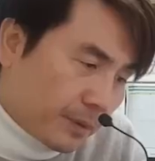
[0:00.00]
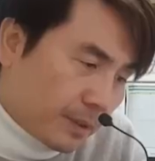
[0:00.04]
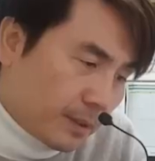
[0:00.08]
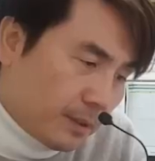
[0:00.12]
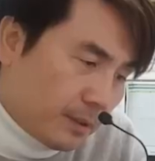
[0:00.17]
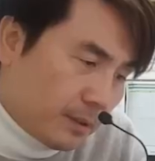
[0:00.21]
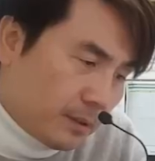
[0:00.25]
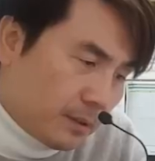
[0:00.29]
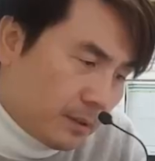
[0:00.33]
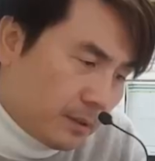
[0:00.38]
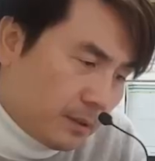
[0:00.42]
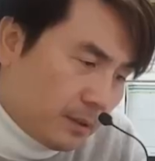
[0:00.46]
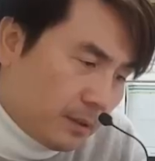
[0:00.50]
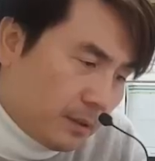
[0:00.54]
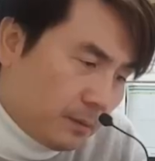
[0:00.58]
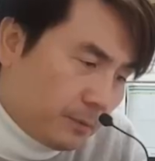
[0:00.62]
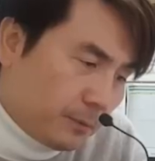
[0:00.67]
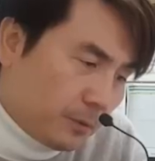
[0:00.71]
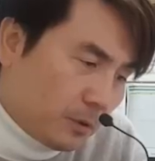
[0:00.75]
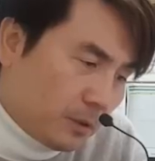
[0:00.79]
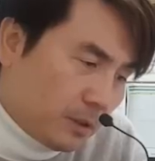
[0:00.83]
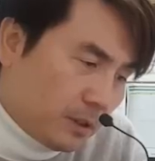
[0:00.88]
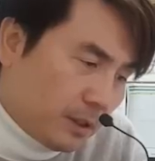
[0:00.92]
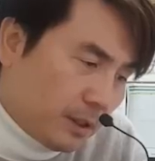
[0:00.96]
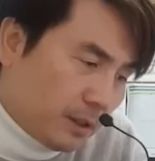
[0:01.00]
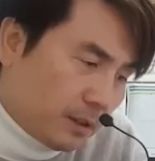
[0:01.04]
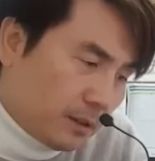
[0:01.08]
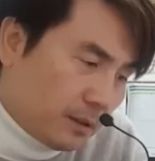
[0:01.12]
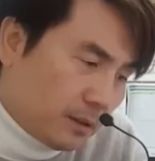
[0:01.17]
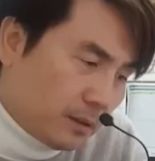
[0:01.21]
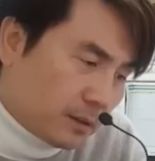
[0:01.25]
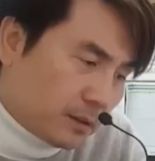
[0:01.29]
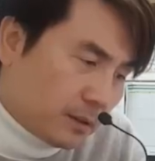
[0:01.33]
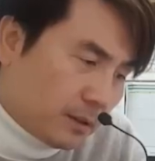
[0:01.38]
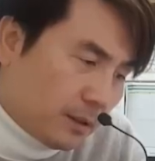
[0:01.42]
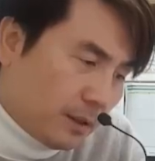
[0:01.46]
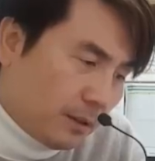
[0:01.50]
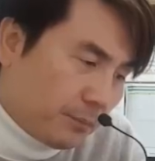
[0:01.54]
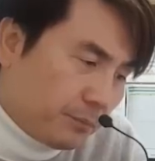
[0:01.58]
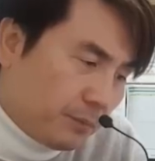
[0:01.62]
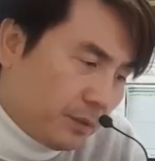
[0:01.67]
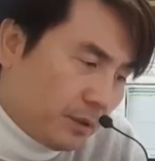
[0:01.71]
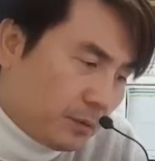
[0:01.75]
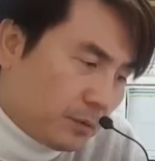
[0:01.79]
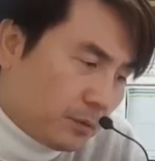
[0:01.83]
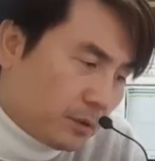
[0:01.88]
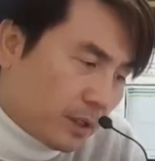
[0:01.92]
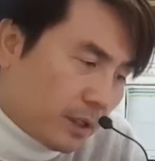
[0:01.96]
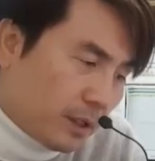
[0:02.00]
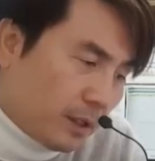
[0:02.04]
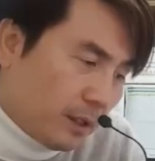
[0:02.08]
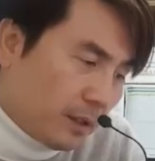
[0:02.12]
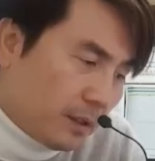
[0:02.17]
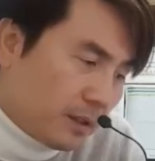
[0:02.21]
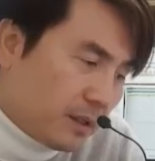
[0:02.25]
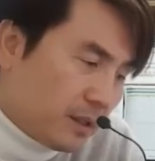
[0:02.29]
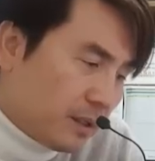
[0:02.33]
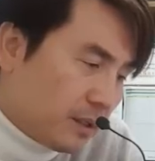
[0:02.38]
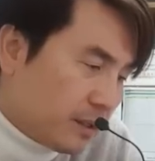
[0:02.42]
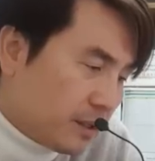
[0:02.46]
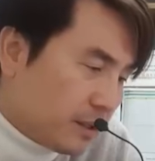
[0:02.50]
어, 일본은행은 그간 미국의